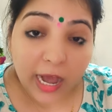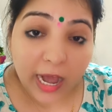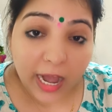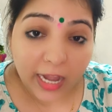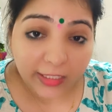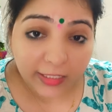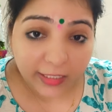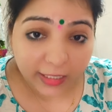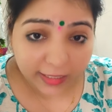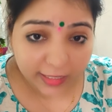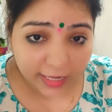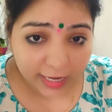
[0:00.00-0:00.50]

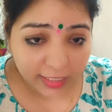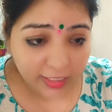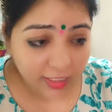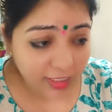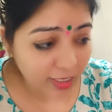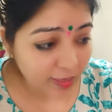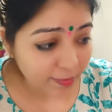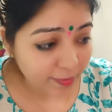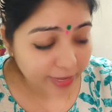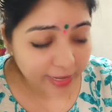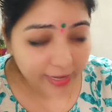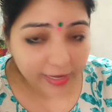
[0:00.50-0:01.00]
आज संध्या
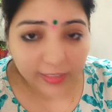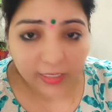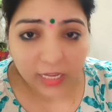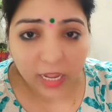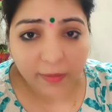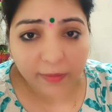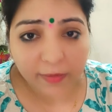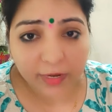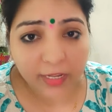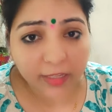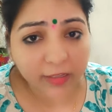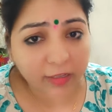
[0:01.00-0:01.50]
जी मेरे
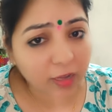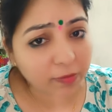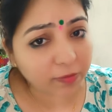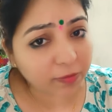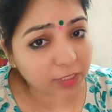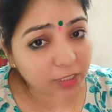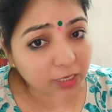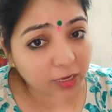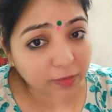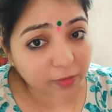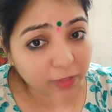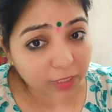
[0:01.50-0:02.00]
सामने
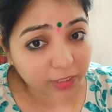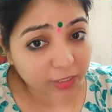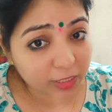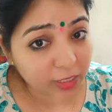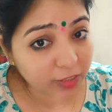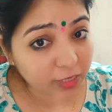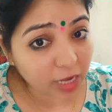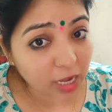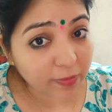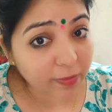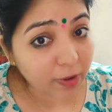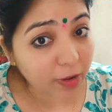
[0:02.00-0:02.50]
कम से कम तीन
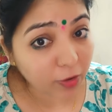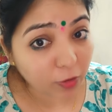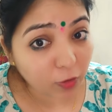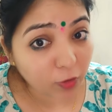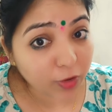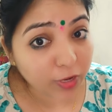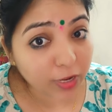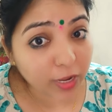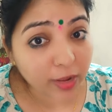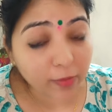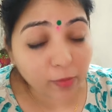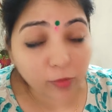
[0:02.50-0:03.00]
से चार बार
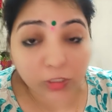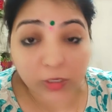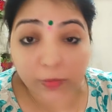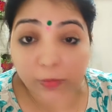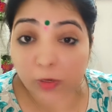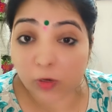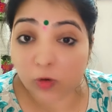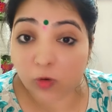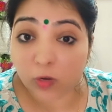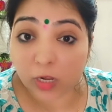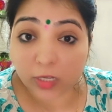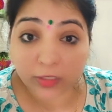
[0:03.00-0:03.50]
रोई हैं मुझे
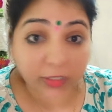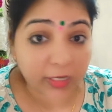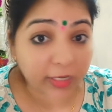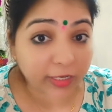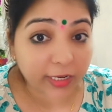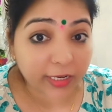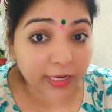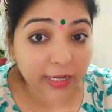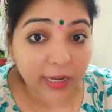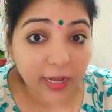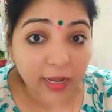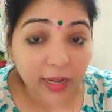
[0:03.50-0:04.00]
बिल्कुल अच्छा
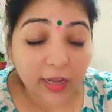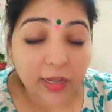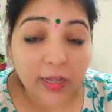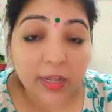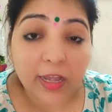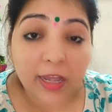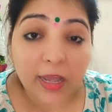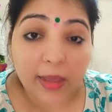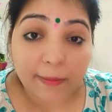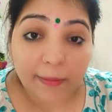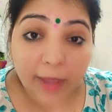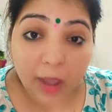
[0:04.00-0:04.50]
नहीं लगा
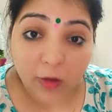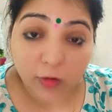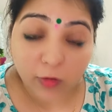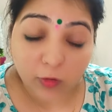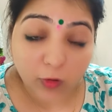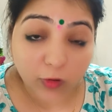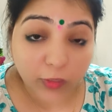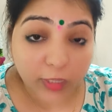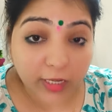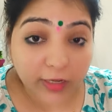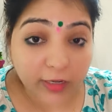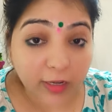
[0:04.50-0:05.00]
मैं
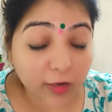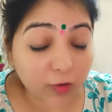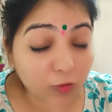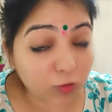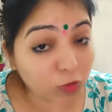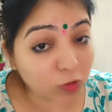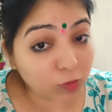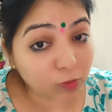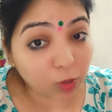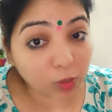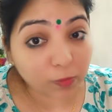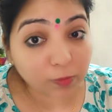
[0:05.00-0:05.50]
उनको देखकर
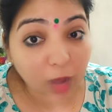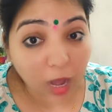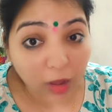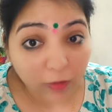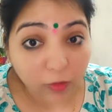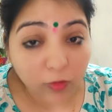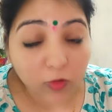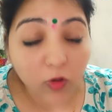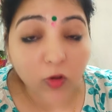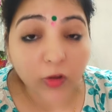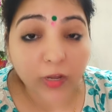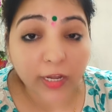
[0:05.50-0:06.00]
खुद बहुत
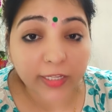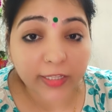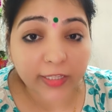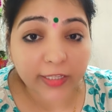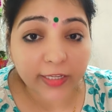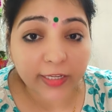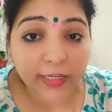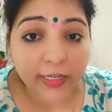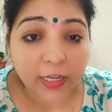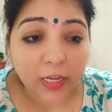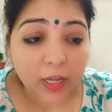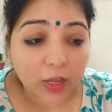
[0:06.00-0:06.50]
भावुक हो गई
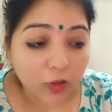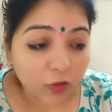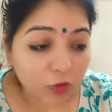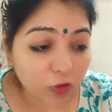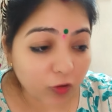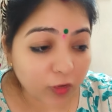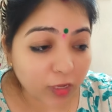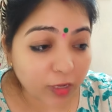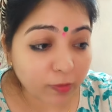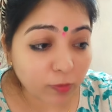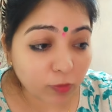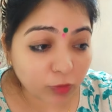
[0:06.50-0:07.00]
थी
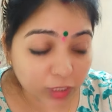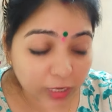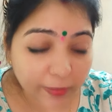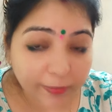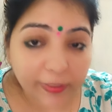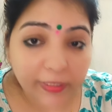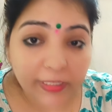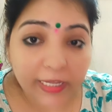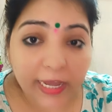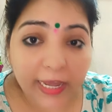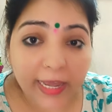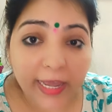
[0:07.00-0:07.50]
क्योंकि मुझे
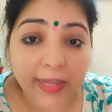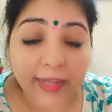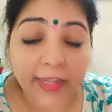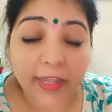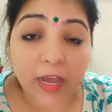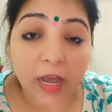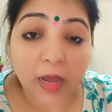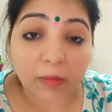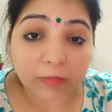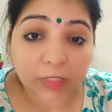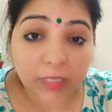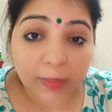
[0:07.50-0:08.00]
पता है
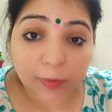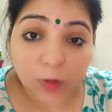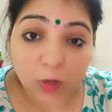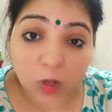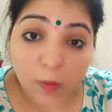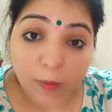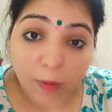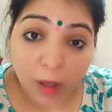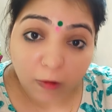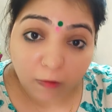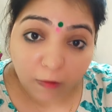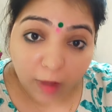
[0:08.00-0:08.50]
कि हम सभी
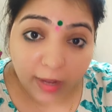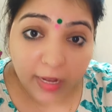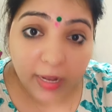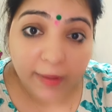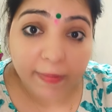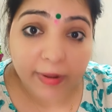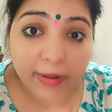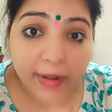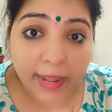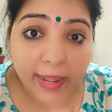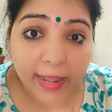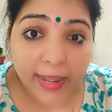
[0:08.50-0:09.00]
को भगवान
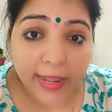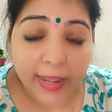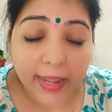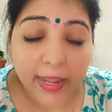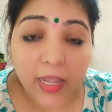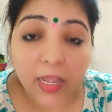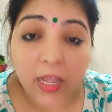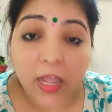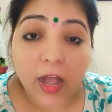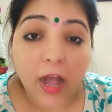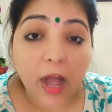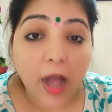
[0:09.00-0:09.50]
ने बनाया
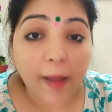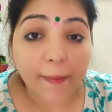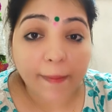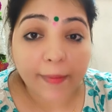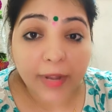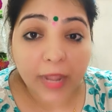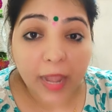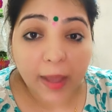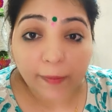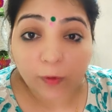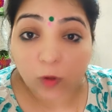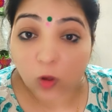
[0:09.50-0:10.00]
है
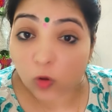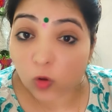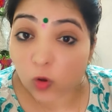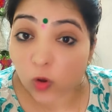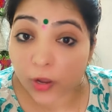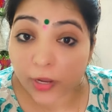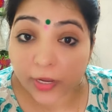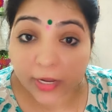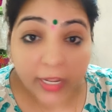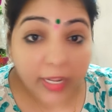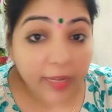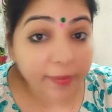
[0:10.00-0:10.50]
अपने आप को
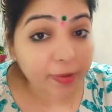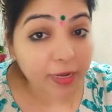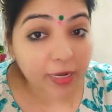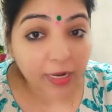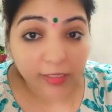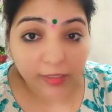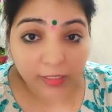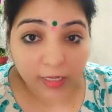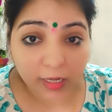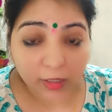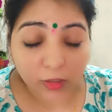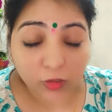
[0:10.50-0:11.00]
कोई नहीं
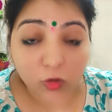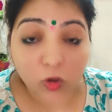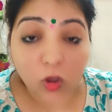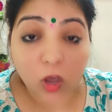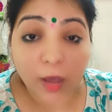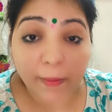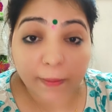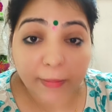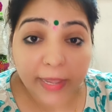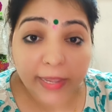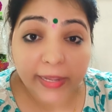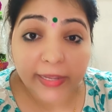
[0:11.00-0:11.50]
बनाता तो
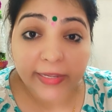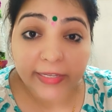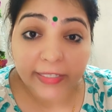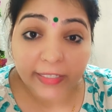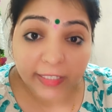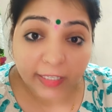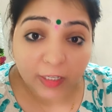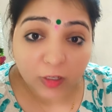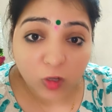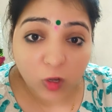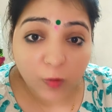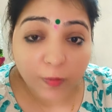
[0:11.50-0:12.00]
हमें
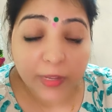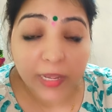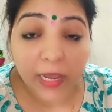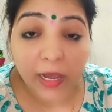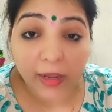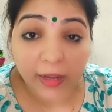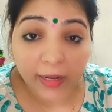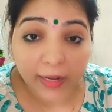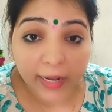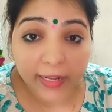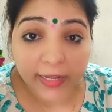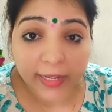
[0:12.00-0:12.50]
किसी को भी
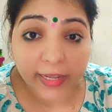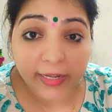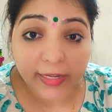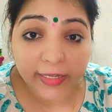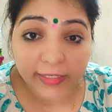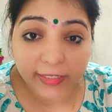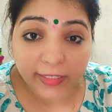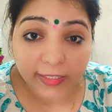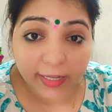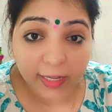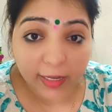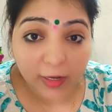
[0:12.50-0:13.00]
हक नहीं है
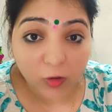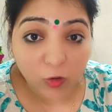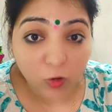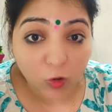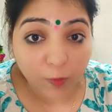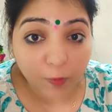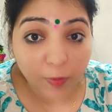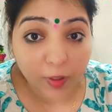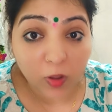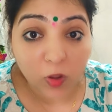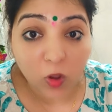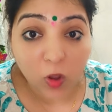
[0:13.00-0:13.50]
किसी के
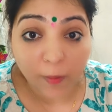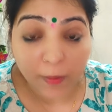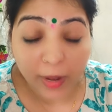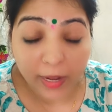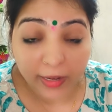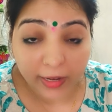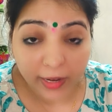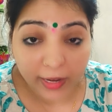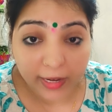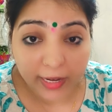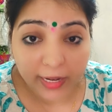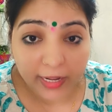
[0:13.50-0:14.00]
लुक पे
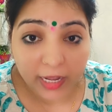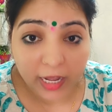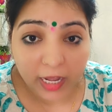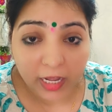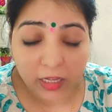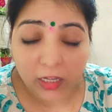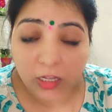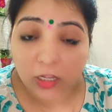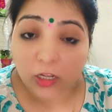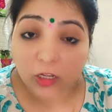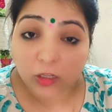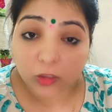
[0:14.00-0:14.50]
कॉमेंट करने का
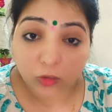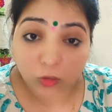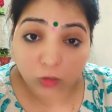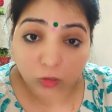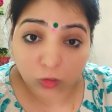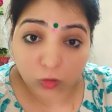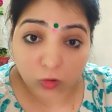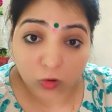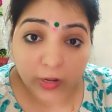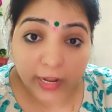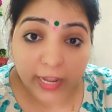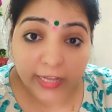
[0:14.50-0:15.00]
तो
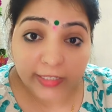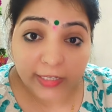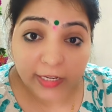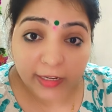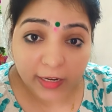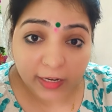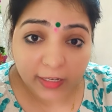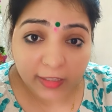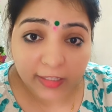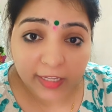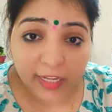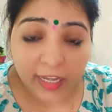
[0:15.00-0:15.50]
जो लोग ऐसा
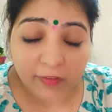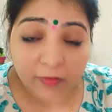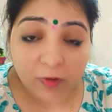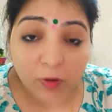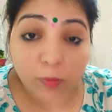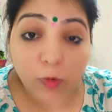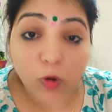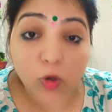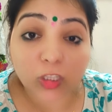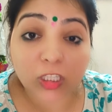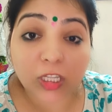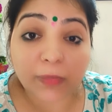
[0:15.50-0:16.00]
करते हैं
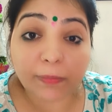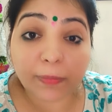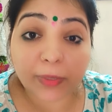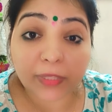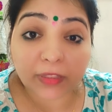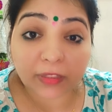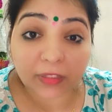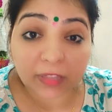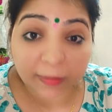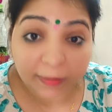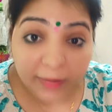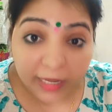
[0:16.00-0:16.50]
वो बहुत ही
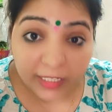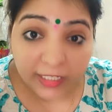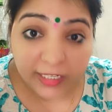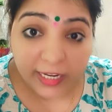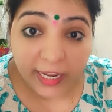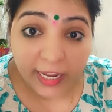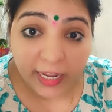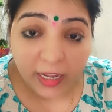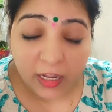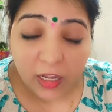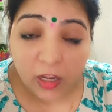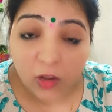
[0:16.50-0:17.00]
बदतमीज
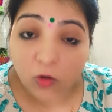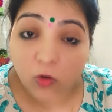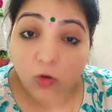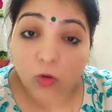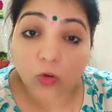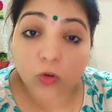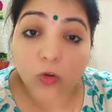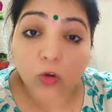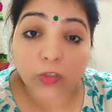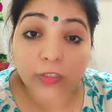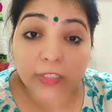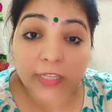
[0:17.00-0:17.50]
है
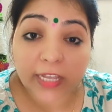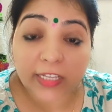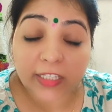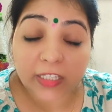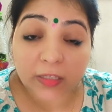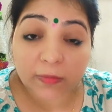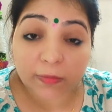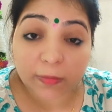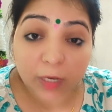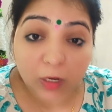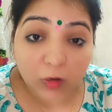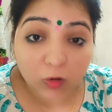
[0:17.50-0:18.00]
उनको
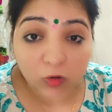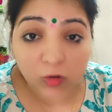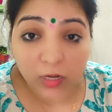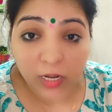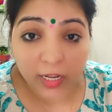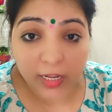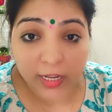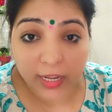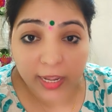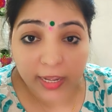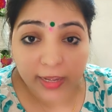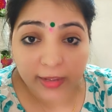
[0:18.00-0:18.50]
सेंस बिल्कुल
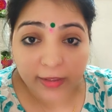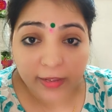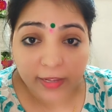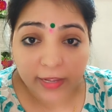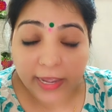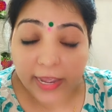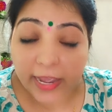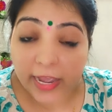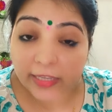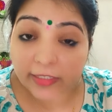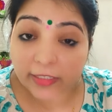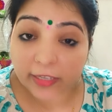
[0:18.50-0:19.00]
नहीं है
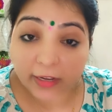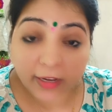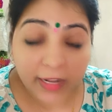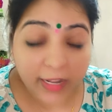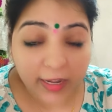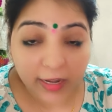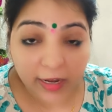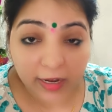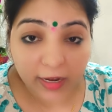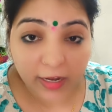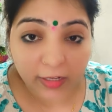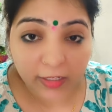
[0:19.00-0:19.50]
ऐसा
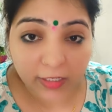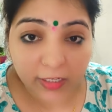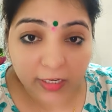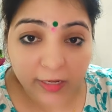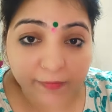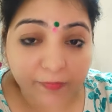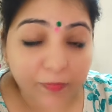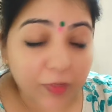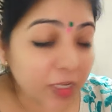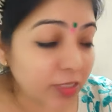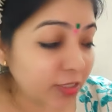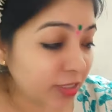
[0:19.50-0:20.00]
नहीं करना
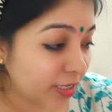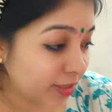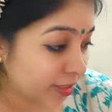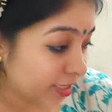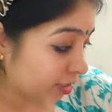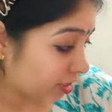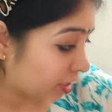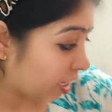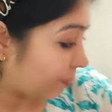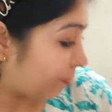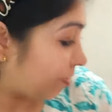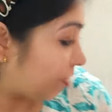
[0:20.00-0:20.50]
चाहिए
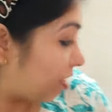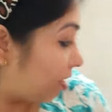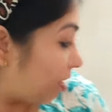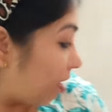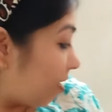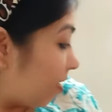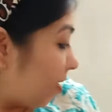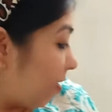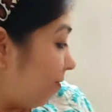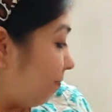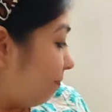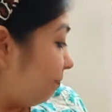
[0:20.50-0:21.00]
संध्या जी आप इधर
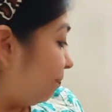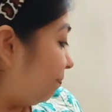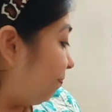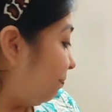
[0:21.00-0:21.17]
आइए